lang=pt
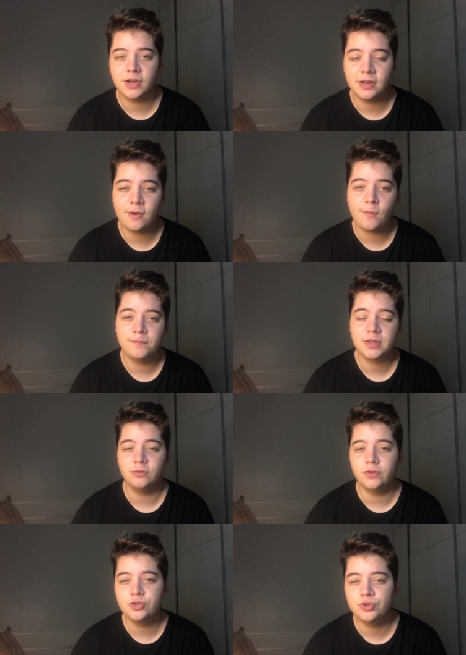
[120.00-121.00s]
no canal.
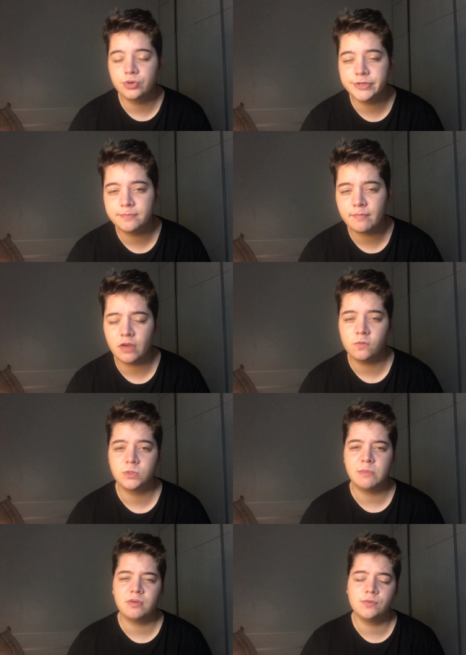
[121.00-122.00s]
No vídeo de hoje eu vou
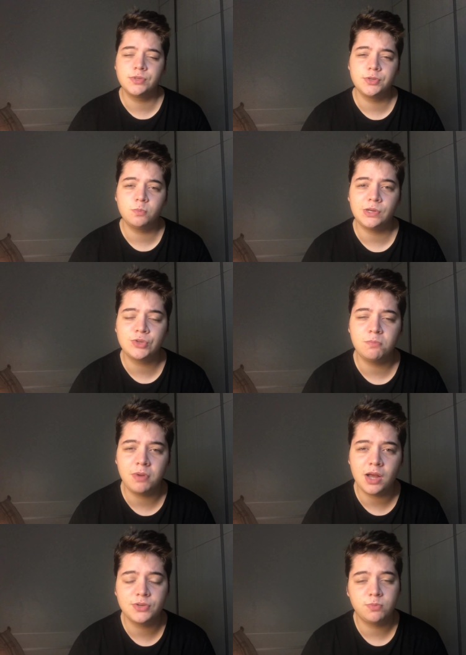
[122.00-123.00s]
mostrar para vocês o passo a
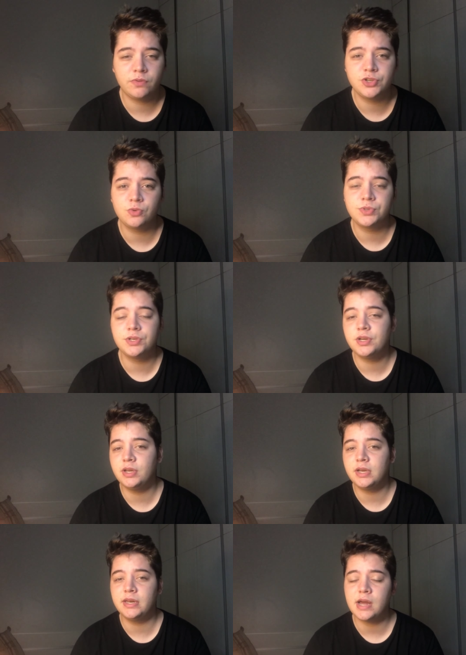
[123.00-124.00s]
passo para vocês
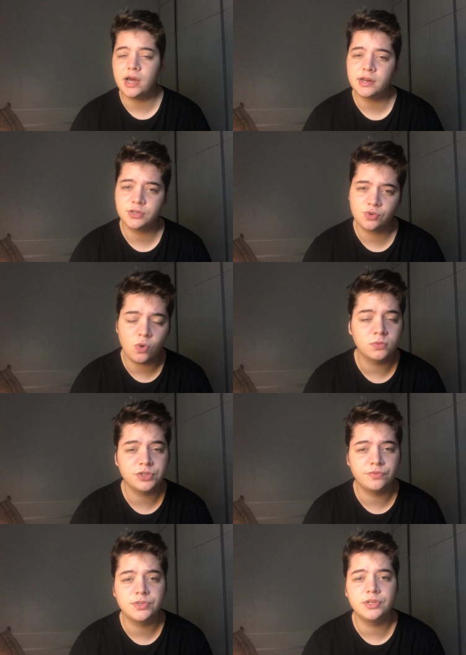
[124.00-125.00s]
conseguirem criar as
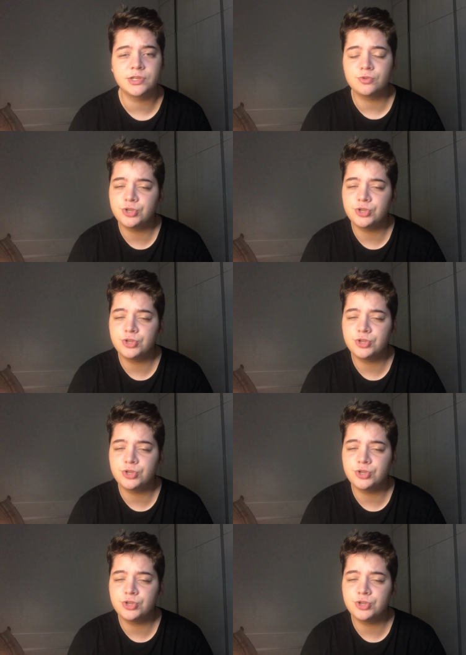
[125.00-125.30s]
contas de vocês